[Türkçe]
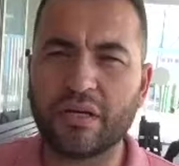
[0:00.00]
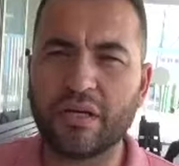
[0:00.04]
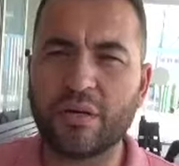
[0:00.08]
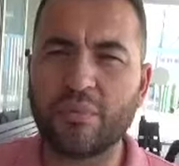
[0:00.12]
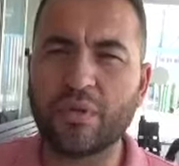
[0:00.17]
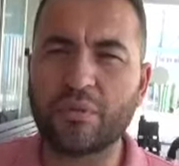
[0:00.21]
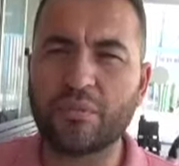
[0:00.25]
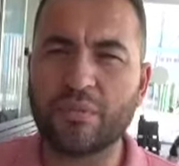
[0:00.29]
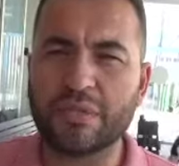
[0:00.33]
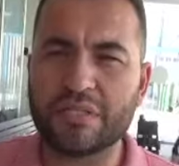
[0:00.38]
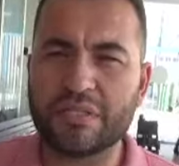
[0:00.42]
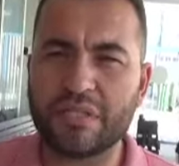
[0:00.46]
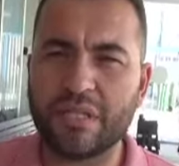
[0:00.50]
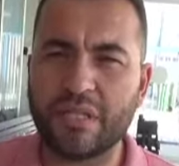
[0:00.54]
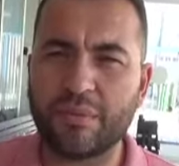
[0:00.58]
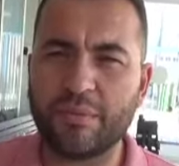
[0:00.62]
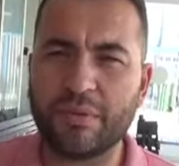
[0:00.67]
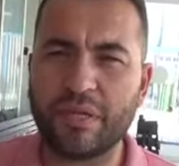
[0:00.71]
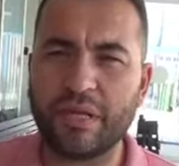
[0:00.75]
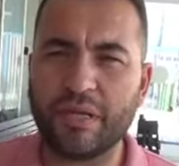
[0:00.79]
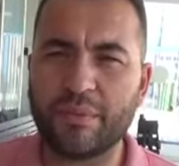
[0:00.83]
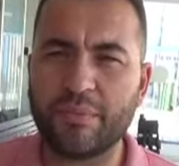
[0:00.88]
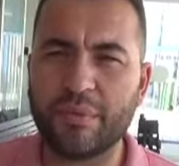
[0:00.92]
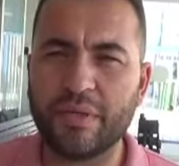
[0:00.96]
kapanmasıyla
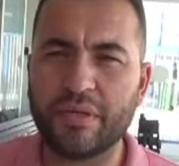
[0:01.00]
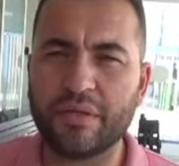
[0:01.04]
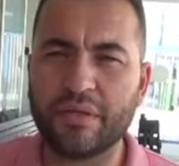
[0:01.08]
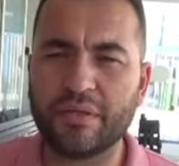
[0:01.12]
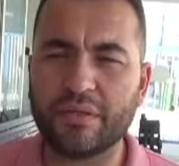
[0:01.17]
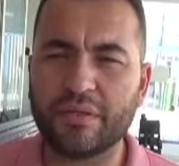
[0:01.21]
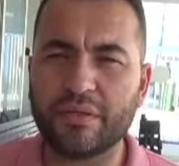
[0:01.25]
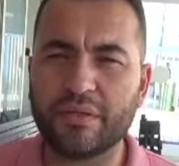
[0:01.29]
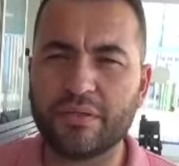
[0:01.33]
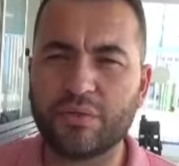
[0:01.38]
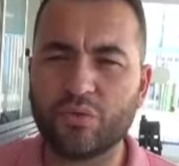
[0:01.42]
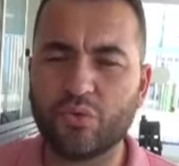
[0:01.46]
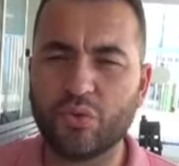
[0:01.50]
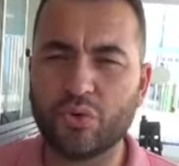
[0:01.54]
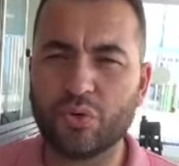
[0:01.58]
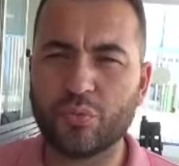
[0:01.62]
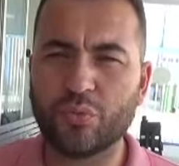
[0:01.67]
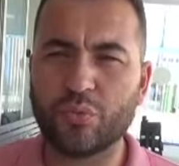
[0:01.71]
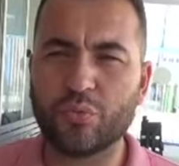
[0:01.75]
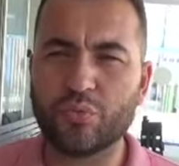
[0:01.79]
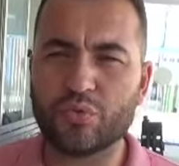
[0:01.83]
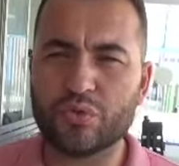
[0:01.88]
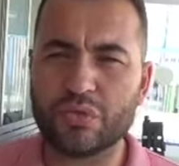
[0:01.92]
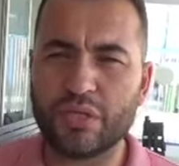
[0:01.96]
beraber e,
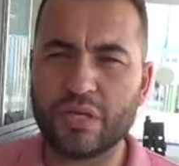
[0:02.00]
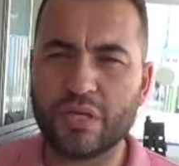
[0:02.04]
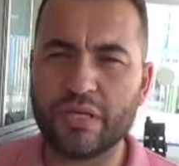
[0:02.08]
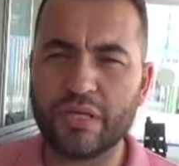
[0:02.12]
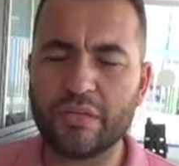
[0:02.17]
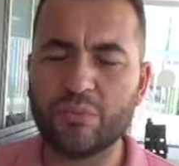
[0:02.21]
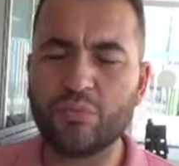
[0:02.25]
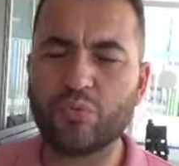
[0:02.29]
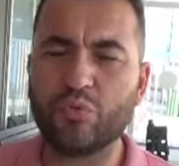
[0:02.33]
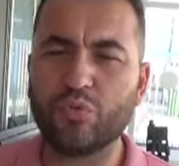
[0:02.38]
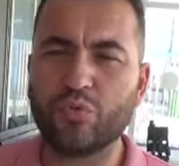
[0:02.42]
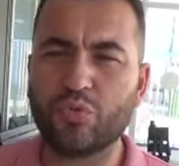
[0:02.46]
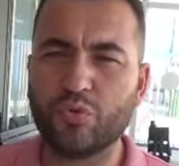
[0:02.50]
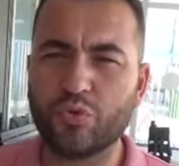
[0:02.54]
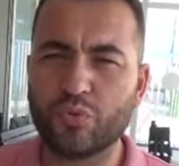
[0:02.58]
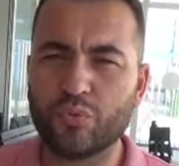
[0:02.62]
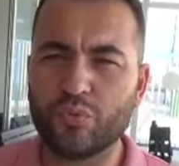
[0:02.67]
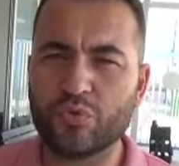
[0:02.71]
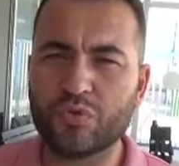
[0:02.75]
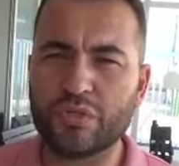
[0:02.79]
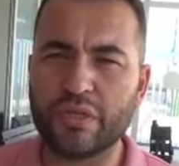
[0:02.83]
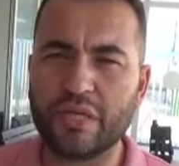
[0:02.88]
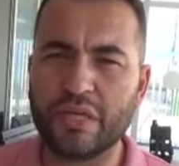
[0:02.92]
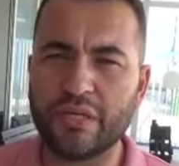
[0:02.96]
kurumumuza, il
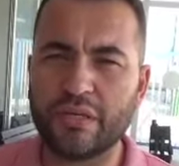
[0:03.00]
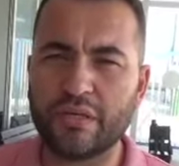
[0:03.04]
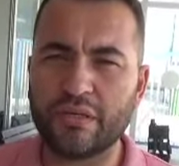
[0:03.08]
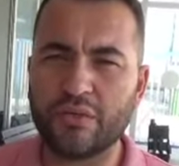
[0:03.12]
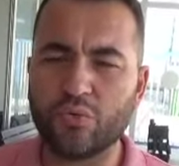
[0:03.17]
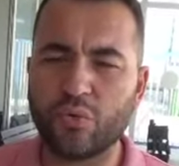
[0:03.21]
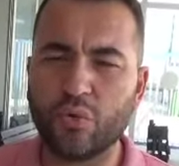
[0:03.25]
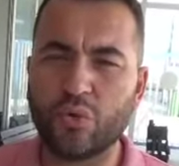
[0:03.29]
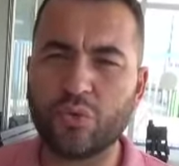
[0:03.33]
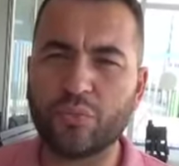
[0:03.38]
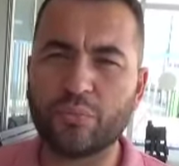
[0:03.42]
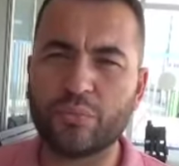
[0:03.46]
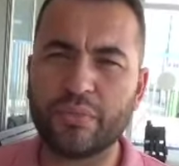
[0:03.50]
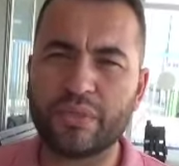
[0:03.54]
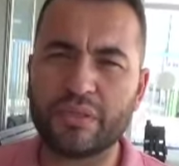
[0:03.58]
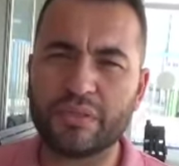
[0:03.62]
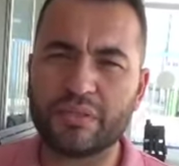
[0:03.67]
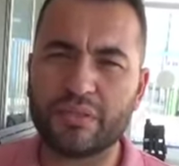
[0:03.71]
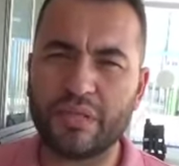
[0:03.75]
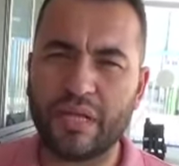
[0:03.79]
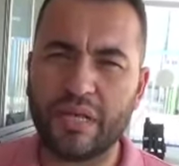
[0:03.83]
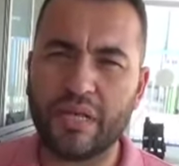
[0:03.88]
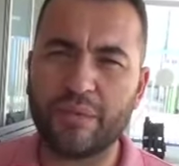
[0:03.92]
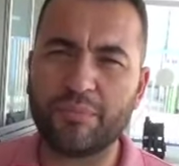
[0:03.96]
müdürlüğümüze e, yoğun
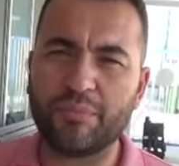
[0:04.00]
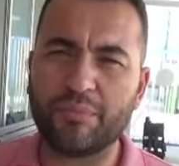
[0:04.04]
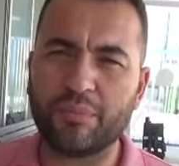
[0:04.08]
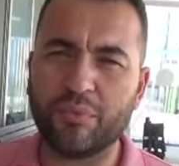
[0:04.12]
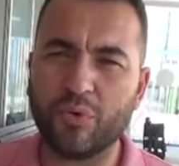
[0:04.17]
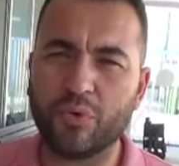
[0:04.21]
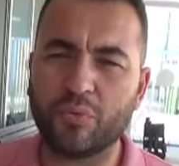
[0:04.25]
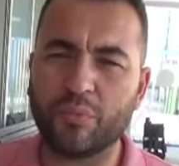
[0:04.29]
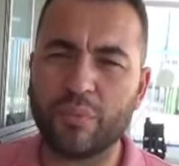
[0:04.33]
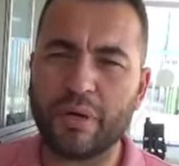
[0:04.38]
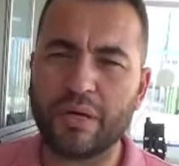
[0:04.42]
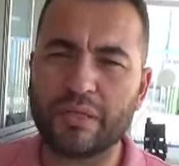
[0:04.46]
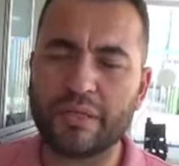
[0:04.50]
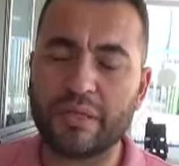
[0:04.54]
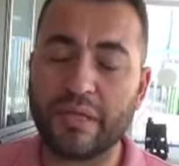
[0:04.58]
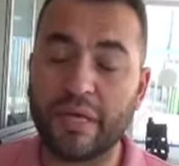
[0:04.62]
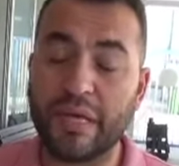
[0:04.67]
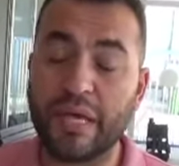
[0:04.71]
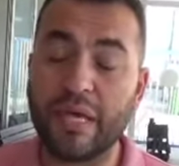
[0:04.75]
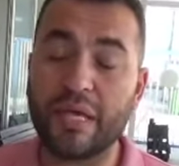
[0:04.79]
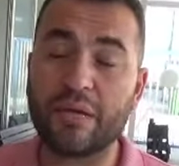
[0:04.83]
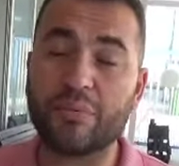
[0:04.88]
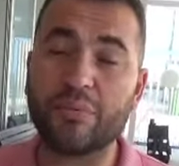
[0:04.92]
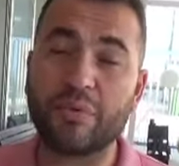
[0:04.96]
bir talep olmakta.
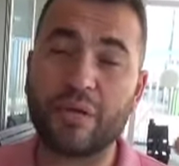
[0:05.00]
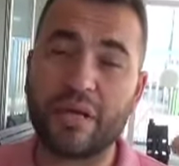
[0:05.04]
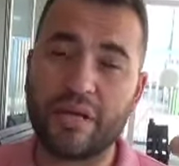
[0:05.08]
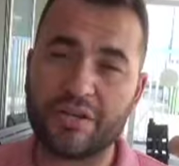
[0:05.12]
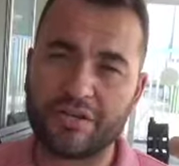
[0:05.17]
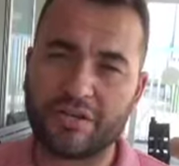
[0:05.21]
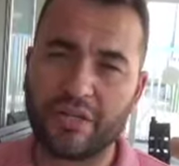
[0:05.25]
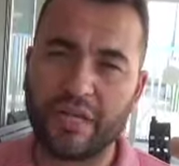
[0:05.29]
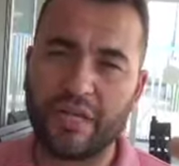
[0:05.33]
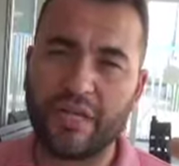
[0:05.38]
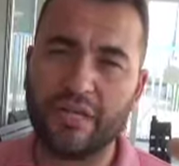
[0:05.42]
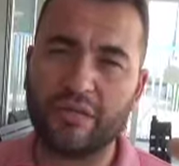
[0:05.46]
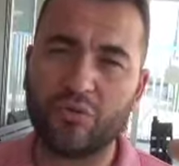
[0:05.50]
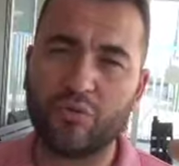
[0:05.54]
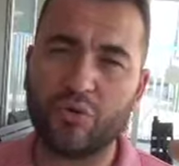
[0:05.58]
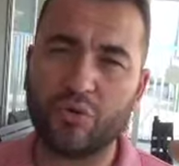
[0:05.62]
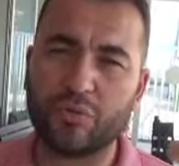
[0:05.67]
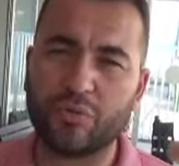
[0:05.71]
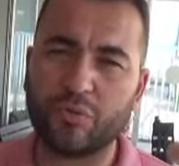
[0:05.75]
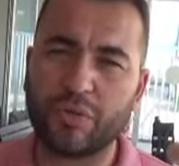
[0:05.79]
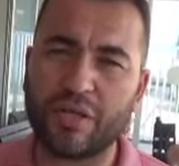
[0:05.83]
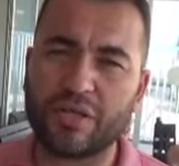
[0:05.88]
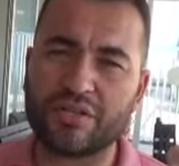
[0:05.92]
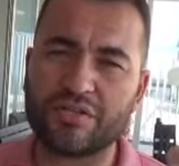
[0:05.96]
Her branşta,
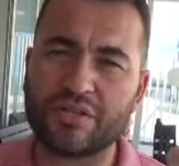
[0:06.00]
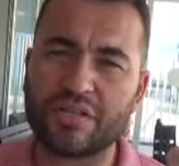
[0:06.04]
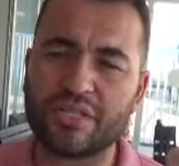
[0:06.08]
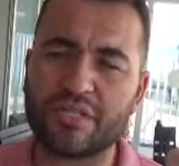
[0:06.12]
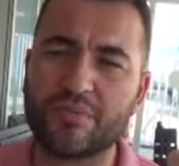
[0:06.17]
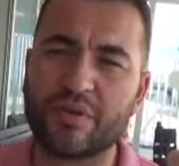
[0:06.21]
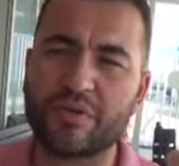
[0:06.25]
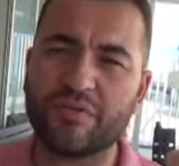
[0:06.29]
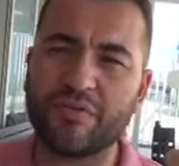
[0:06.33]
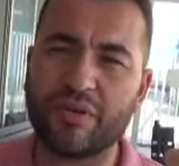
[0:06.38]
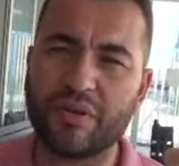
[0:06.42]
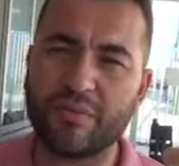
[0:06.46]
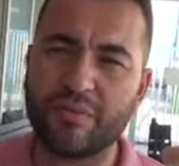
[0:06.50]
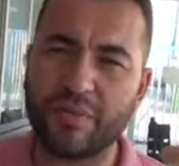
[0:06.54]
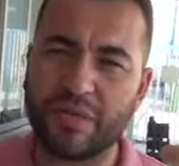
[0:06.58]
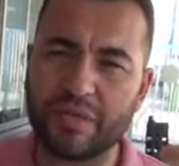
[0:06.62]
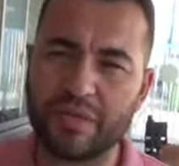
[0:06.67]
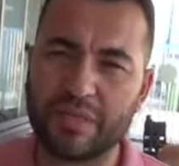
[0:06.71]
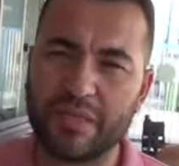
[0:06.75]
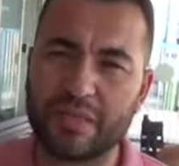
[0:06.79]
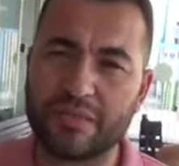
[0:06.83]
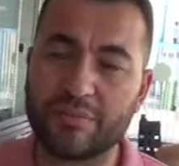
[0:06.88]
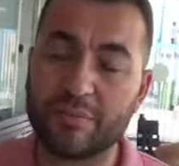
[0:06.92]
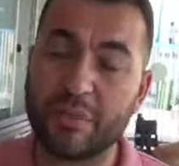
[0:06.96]
54 branşta hizmet
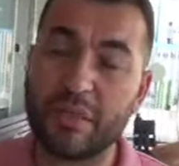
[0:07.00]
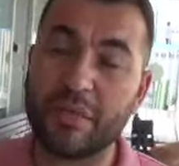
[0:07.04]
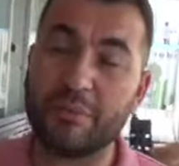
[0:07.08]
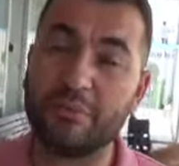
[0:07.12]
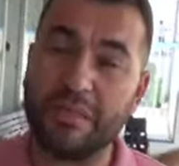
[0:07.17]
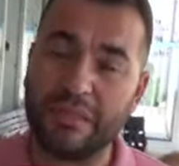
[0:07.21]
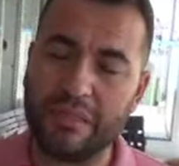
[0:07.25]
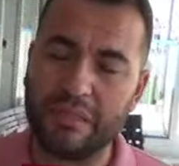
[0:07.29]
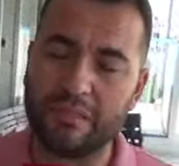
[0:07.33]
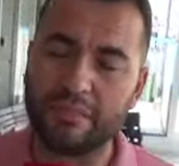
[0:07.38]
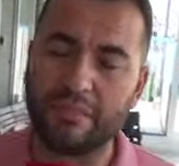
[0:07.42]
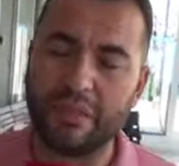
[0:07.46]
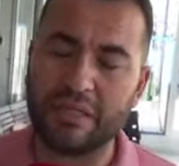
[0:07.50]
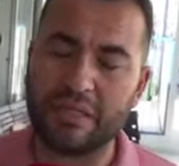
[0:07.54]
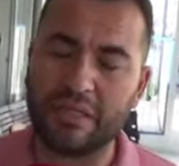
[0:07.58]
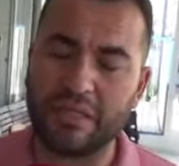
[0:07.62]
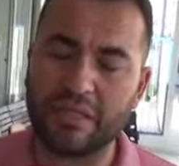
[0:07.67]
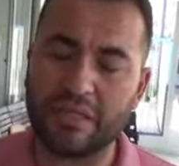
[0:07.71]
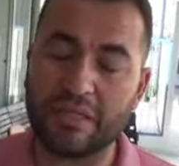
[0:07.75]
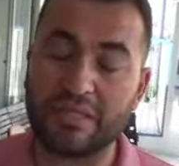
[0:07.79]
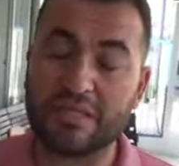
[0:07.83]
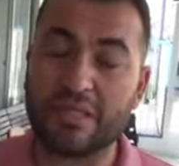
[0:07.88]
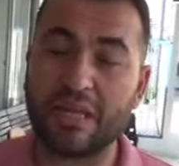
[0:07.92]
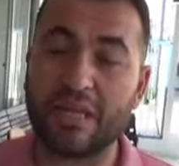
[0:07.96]
vermekteyiz benim bildiğim
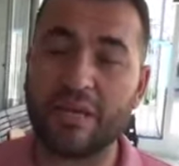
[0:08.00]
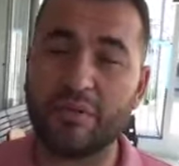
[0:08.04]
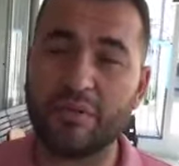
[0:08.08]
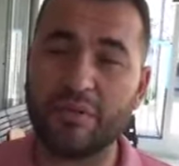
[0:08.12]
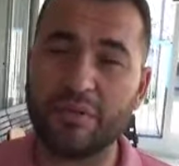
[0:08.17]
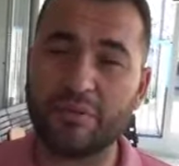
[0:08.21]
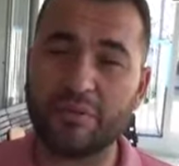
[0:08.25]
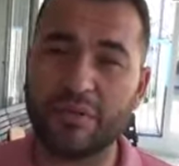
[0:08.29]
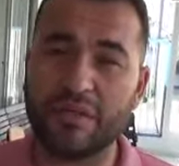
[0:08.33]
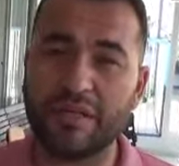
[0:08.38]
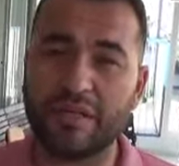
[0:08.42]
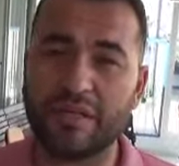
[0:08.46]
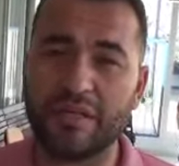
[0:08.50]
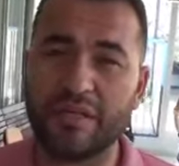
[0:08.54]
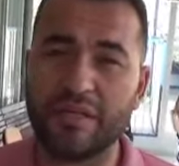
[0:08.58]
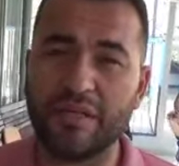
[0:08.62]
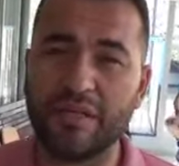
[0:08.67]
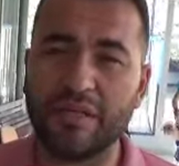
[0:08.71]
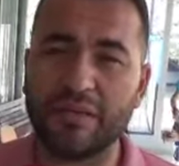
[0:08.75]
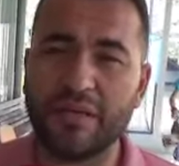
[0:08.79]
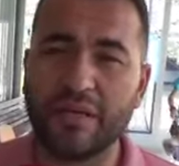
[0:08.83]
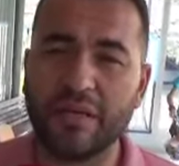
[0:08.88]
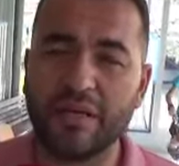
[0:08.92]
kadarıyla, sayabildiğim kadarıyla.